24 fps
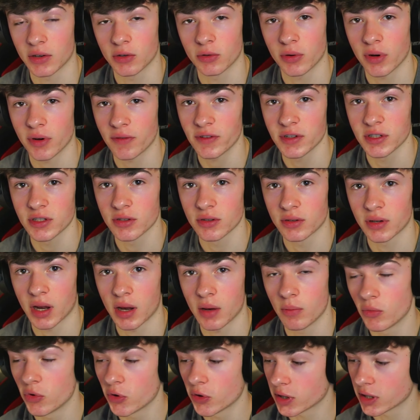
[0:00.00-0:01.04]
an Raffles und
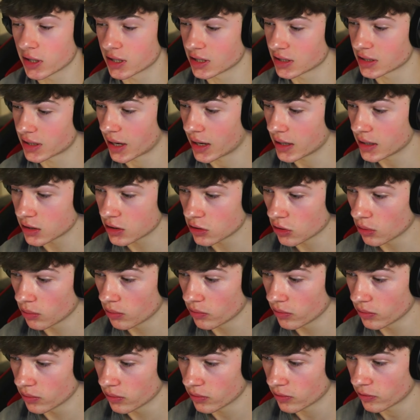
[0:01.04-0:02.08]
allen möglichen
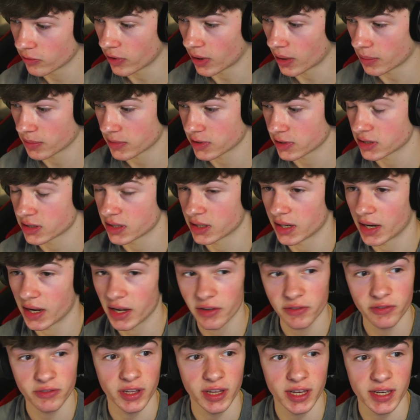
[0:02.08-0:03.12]
teilgenommen. Wir haben jetzt den
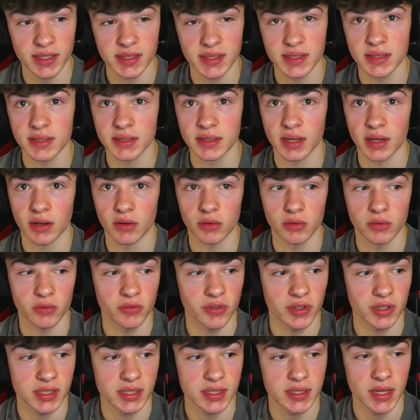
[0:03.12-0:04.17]
11.01. auf
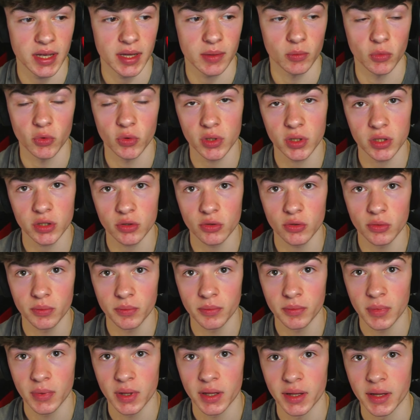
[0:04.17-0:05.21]
fast einen Monat rum.